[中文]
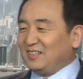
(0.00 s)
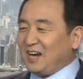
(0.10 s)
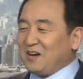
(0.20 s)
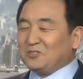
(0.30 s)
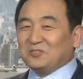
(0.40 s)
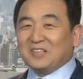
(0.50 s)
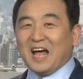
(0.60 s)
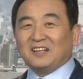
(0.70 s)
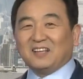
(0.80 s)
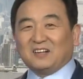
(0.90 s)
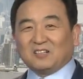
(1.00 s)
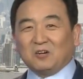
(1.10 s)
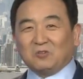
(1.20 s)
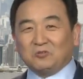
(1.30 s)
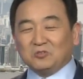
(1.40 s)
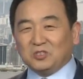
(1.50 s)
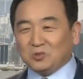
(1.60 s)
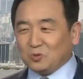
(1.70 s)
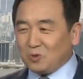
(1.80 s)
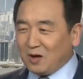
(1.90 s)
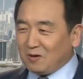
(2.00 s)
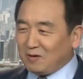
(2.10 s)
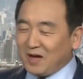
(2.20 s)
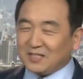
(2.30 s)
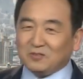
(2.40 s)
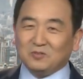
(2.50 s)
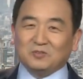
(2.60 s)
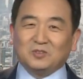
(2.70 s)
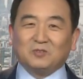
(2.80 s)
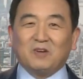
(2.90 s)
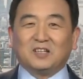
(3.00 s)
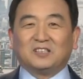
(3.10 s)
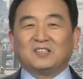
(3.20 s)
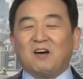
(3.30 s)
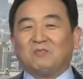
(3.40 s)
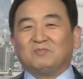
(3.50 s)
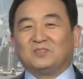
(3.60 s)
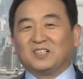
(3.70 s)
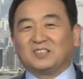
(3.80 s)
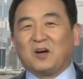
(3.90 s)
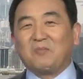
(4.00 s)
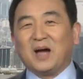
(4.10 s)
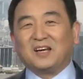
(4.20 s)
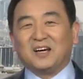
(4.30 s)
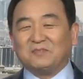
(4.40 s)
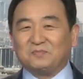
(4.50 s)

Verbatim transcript: 然后就拿了点高尔夫球，夸夸夸就就往里倒，就给倒满了。